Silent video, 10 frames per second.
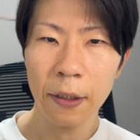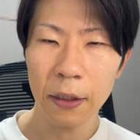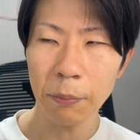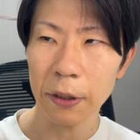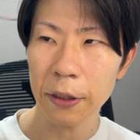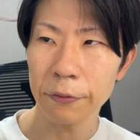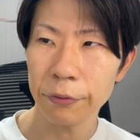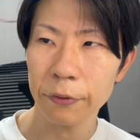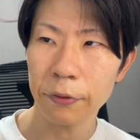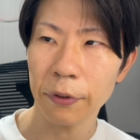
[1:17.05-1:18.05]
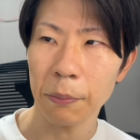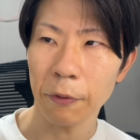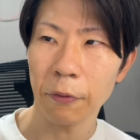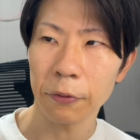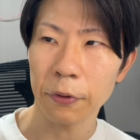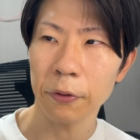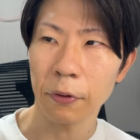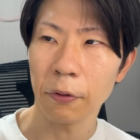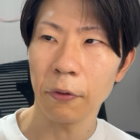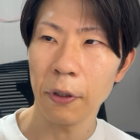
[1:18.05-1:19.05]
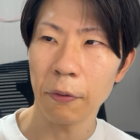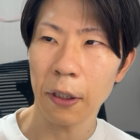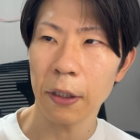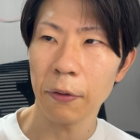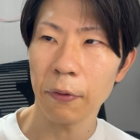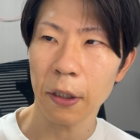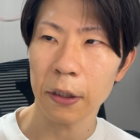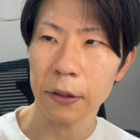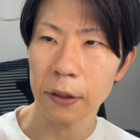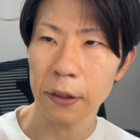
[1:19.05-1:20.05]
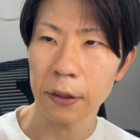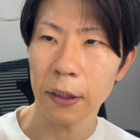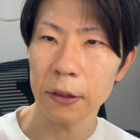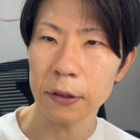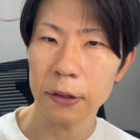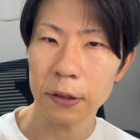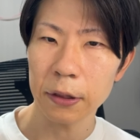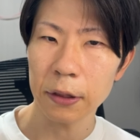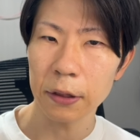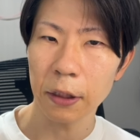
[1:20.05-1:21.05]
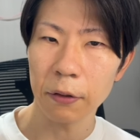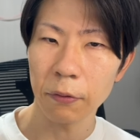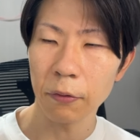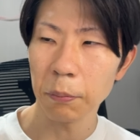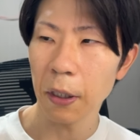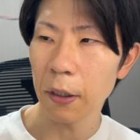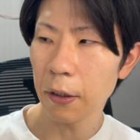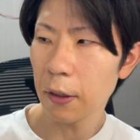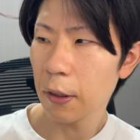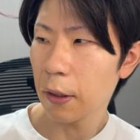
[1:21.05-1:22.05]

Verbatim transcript: で、まあ、着る服とかもほとんどお金をかけていないし、あの、まあ、